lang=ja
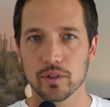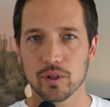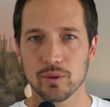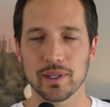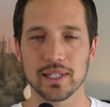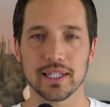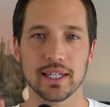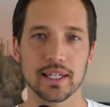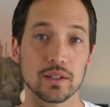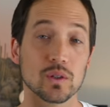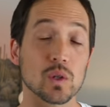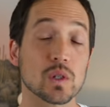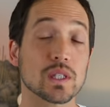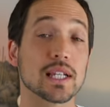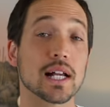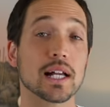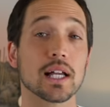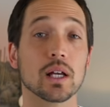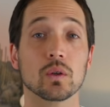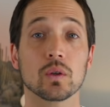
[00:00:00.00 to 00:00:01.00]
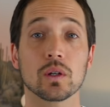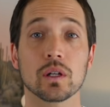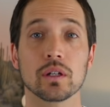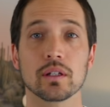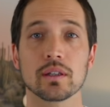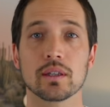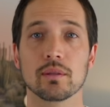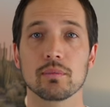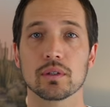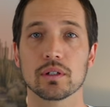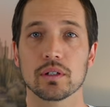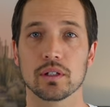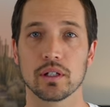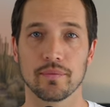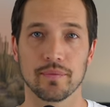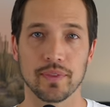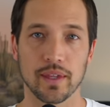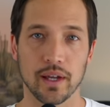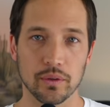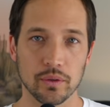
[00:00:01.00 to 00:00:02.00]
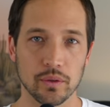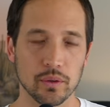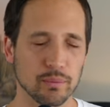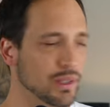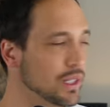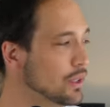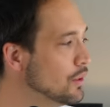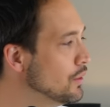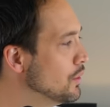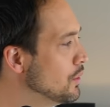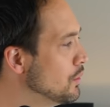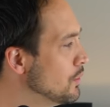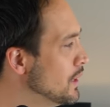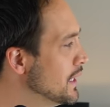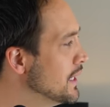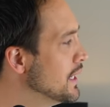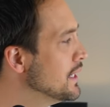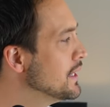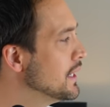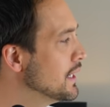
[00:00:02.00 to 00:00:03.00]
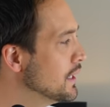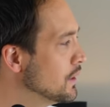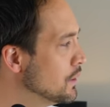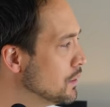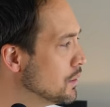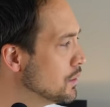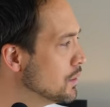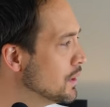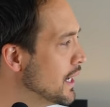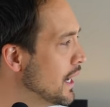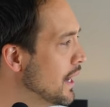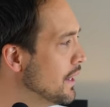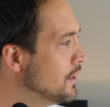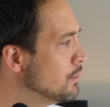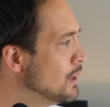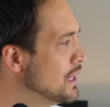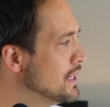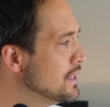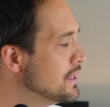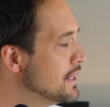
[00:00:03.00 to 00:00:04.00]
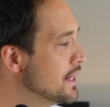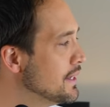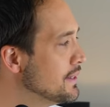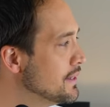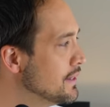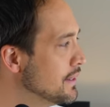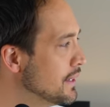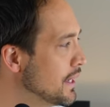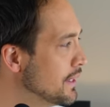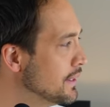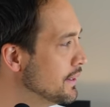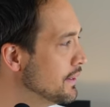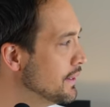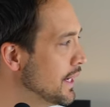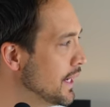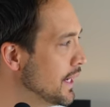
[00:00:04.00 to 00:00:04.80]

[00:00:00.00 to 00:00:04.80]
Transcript: ごめんね、一つだけこれをやって僕このビデオの終わりなんだけど、これアドバンスレッスンなんだよ